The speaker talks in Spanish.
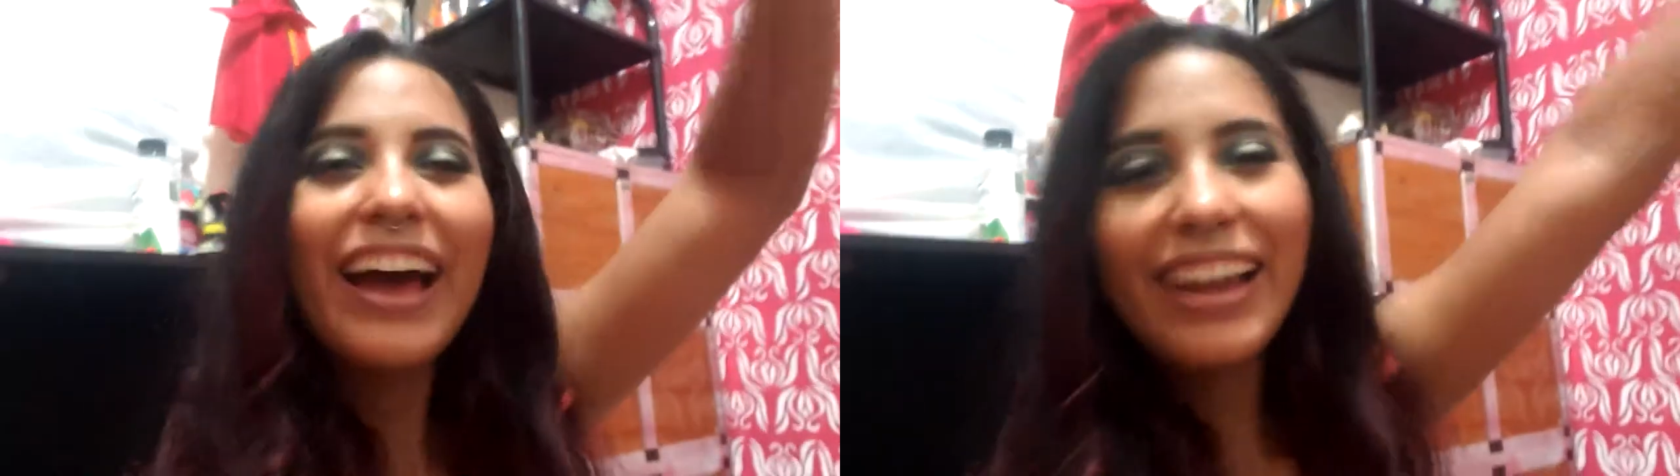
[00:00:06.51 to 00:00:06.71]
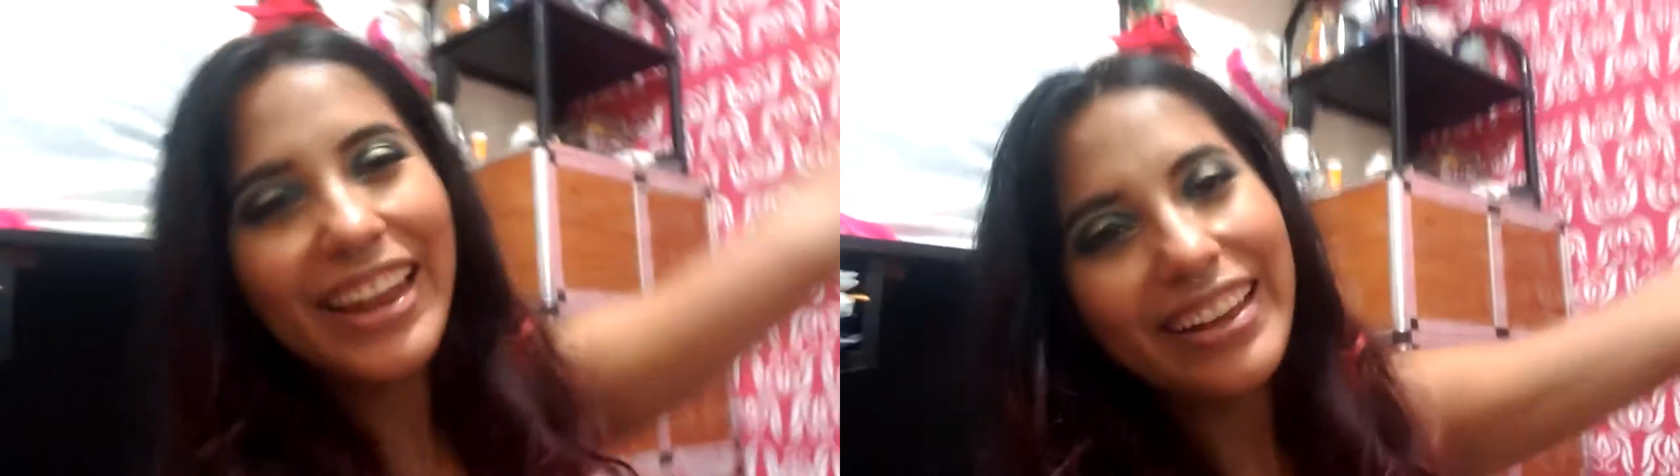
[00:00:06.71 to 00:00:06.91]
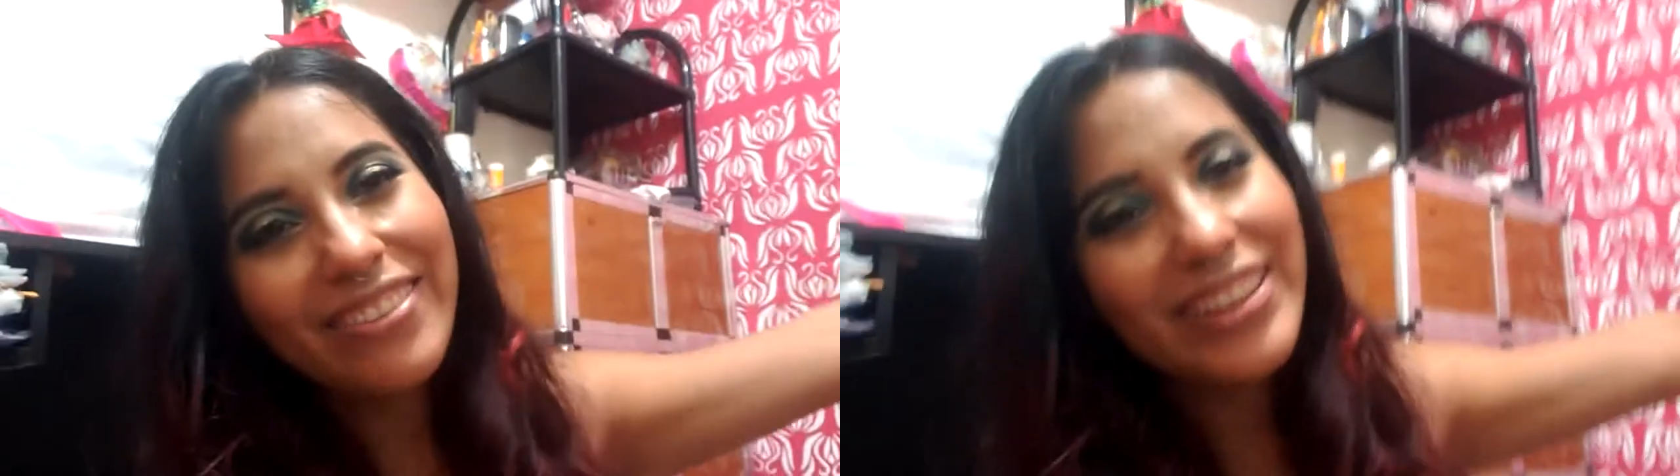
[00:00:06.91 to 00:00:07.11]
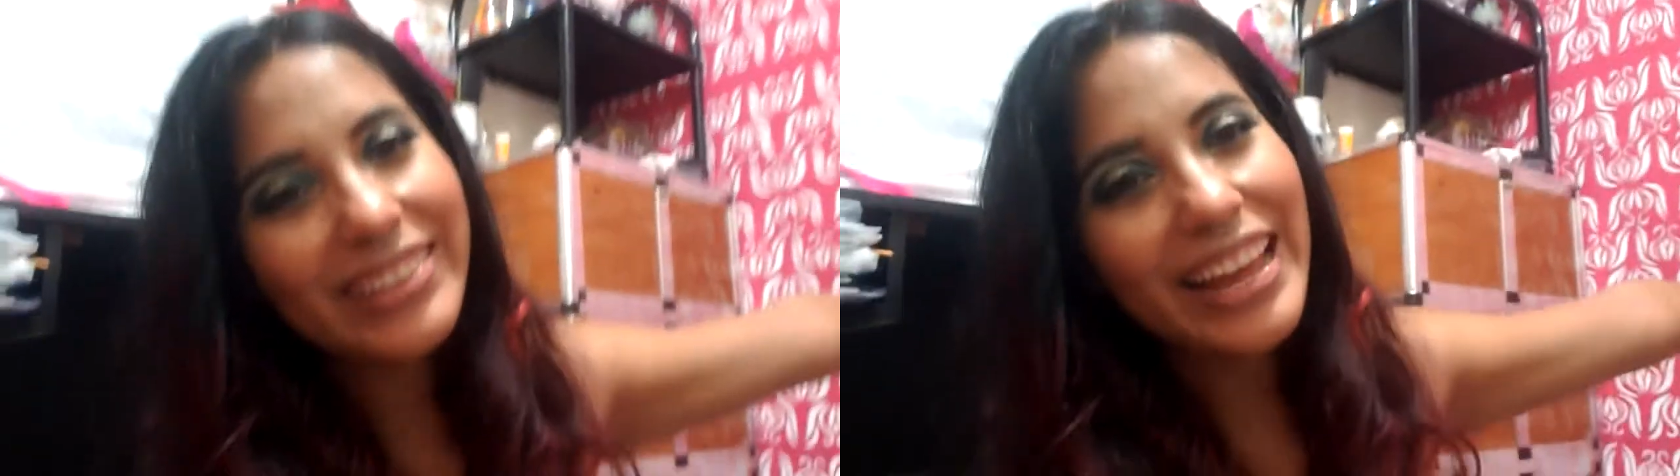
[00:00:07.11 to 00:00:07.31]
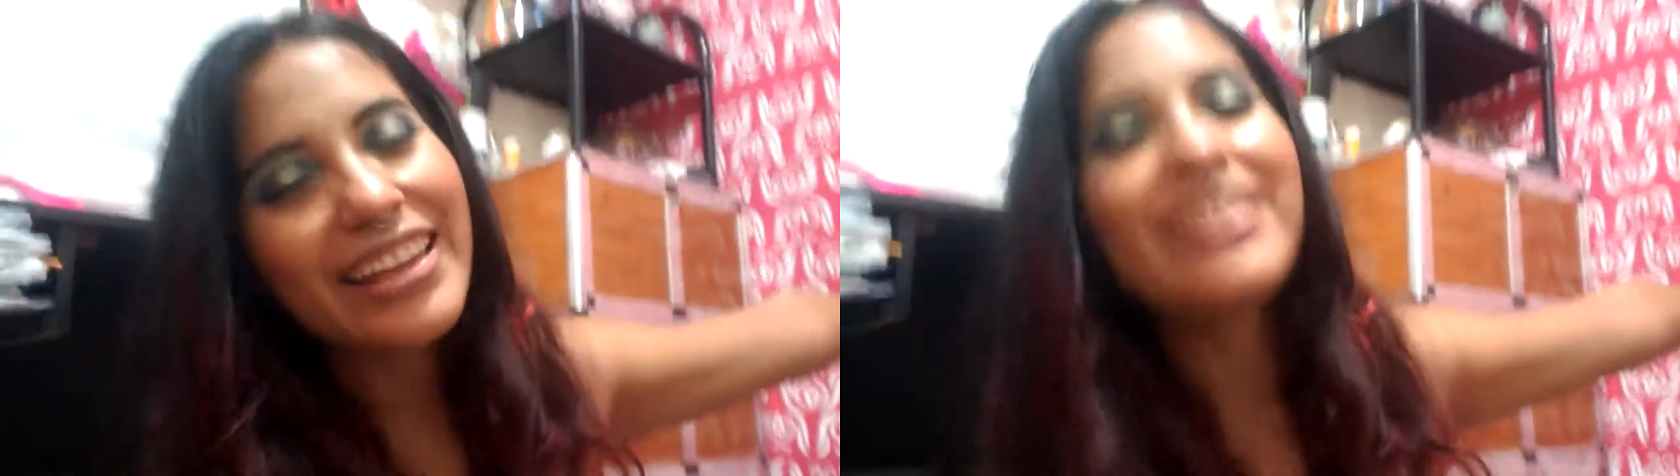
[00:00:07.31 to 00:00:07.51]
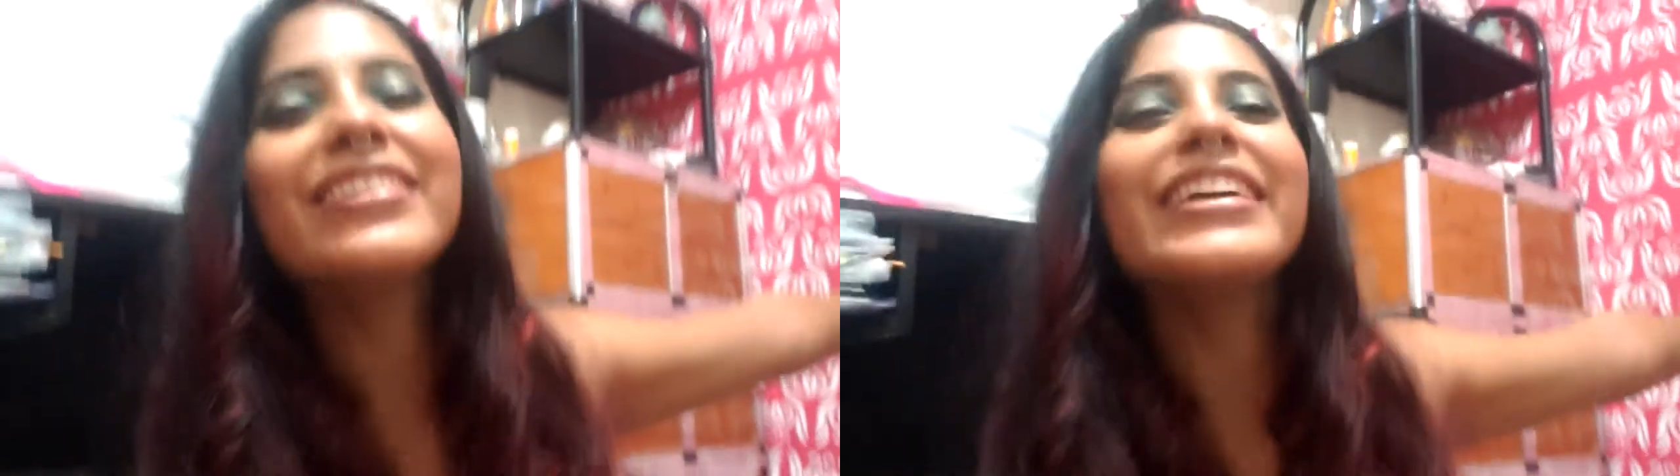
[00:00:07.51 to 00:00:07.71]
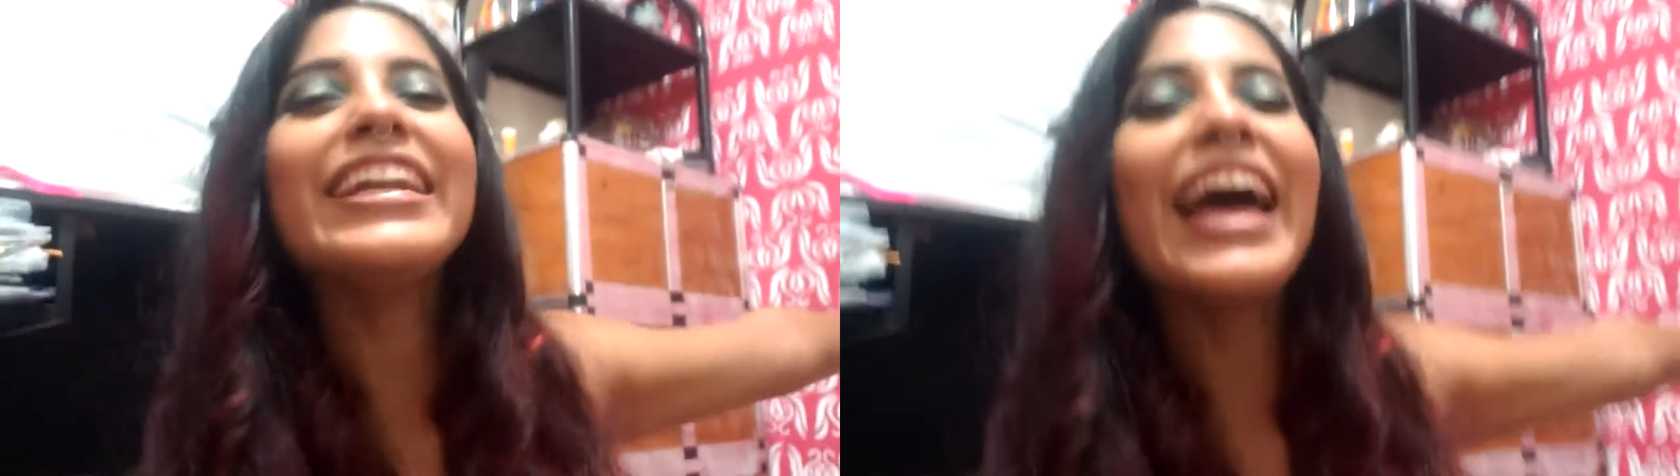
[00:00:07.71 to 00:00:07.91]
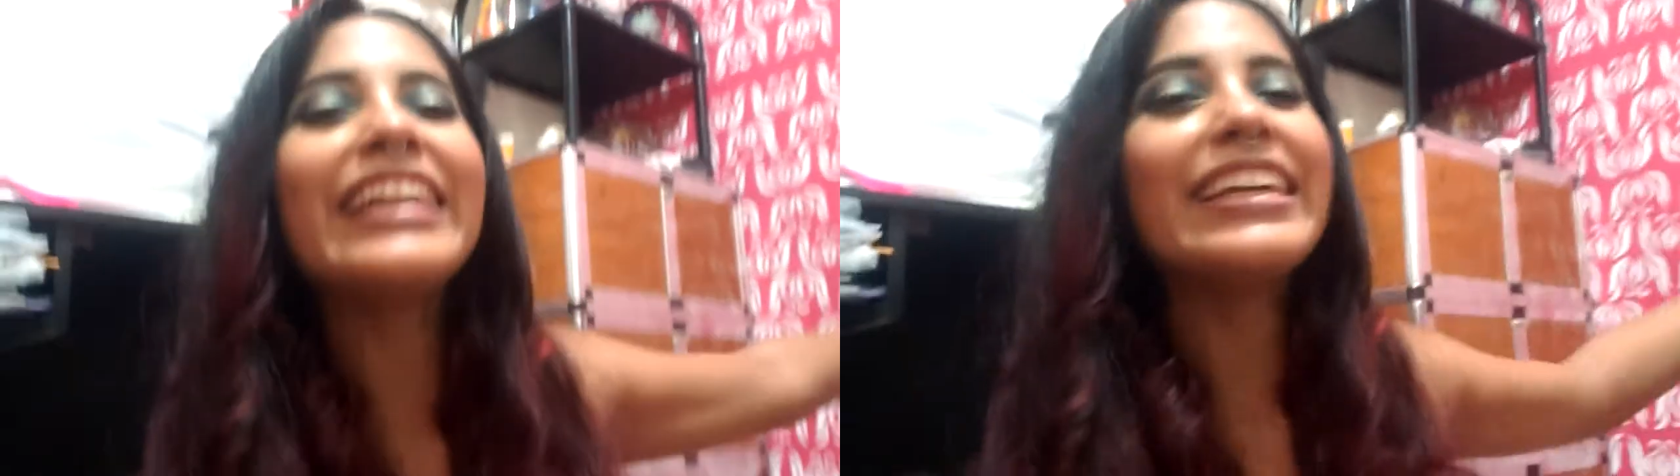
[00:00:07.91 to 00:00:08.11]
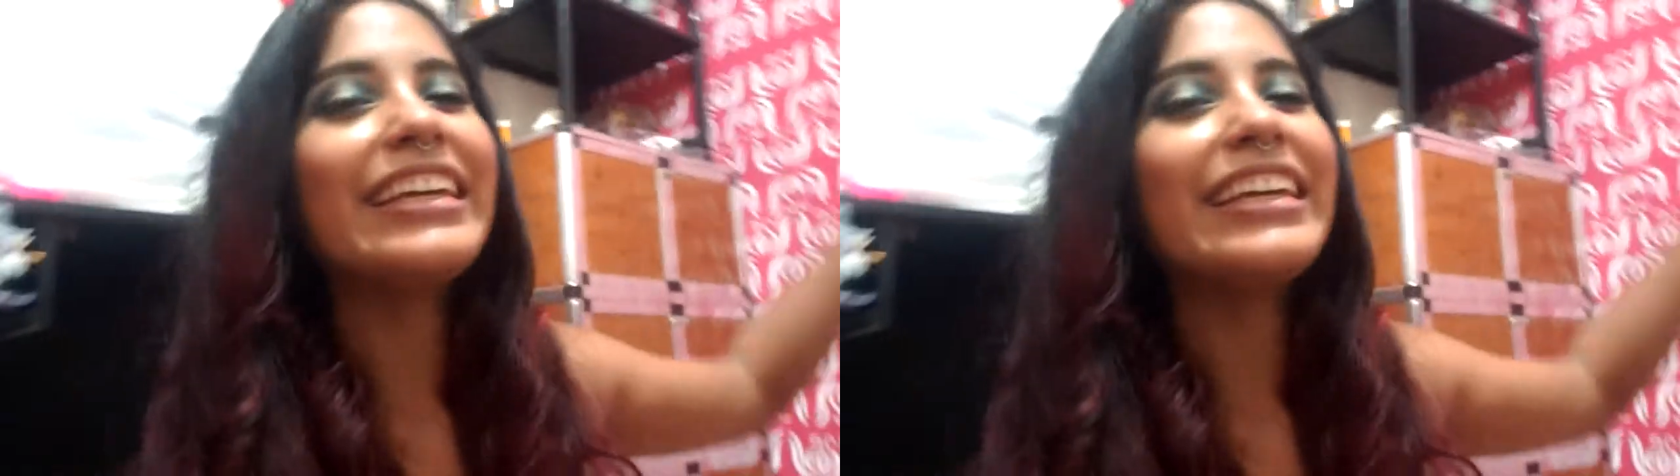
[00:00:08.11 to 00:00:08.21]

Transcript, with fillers: Hola, ¿cómo están? Yo soy Nat